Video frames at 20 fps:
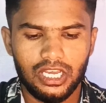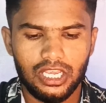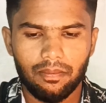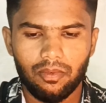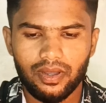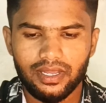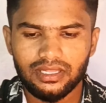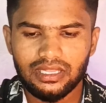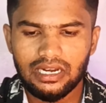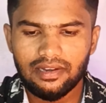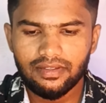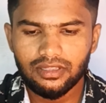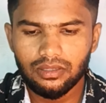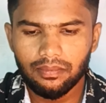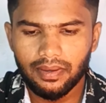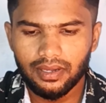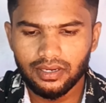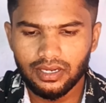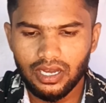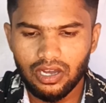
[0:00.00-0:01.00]
இப்போ இதில் வந்து
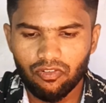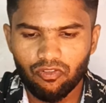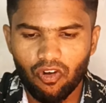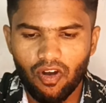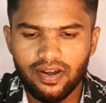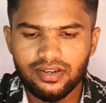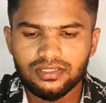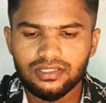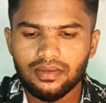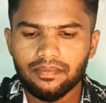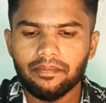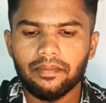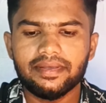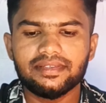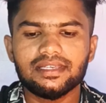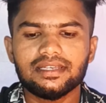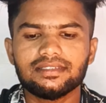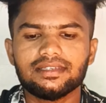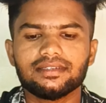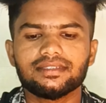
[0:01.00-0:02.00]
பாருங்கள் வாட்ஸ்அப்
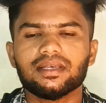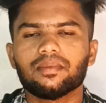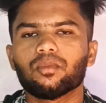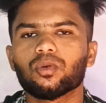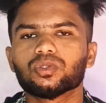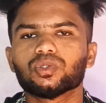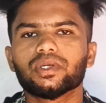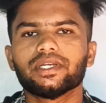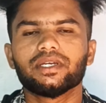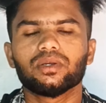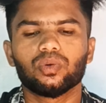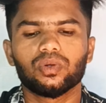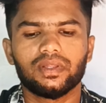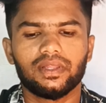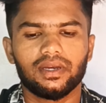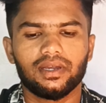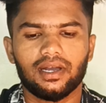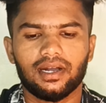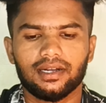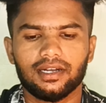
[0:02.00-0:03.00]
மெசேஞ்சர் சப்போர்ட் சொல்லிட்டு
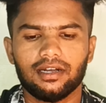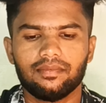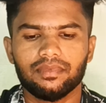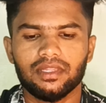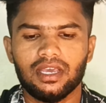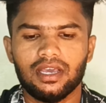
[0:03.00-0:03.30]
கொடுத்துருக்காங்க